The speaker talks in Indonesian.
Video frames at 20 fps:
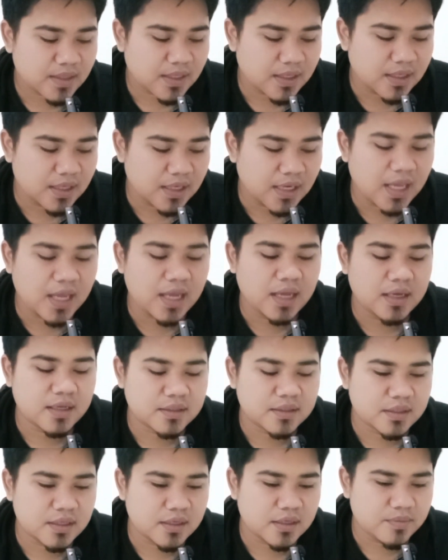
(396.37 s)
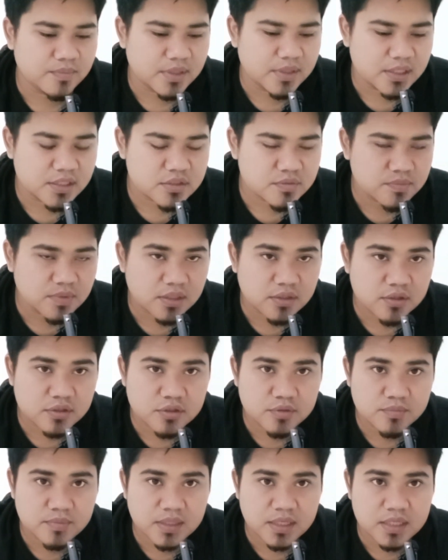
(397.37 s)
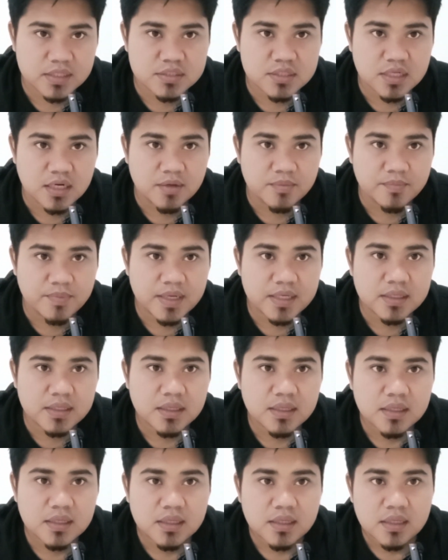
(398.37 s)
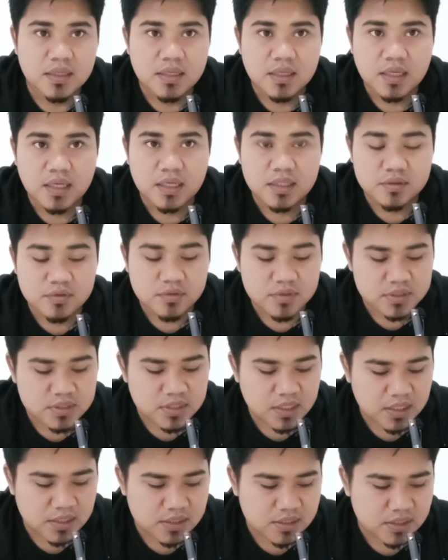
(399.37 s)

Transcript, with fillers: la tak beres mah mereka salapan Kantun salah